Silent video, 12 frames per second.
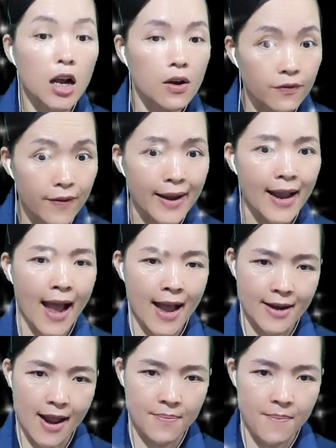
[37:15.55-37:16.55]
không phải
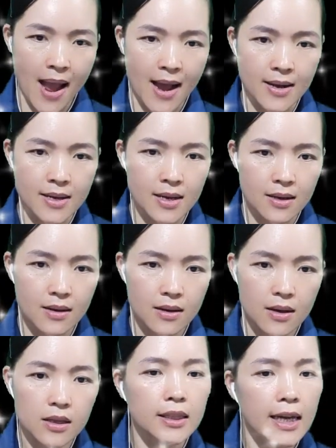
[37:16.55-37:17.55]
à đàn bà ấy
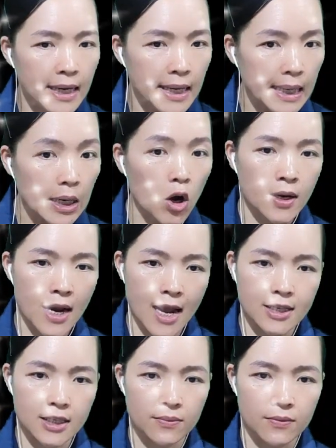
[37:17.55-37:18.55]
thì còn
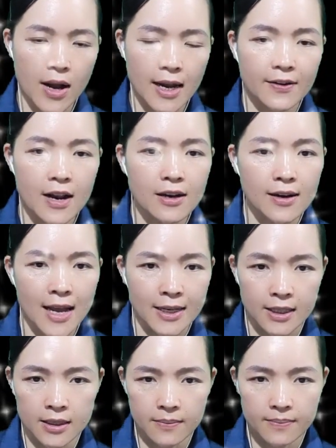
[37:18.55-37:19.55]
ai trồng khoai đất
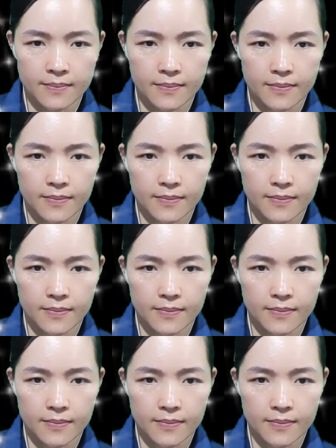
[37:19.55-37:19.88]
này chứ?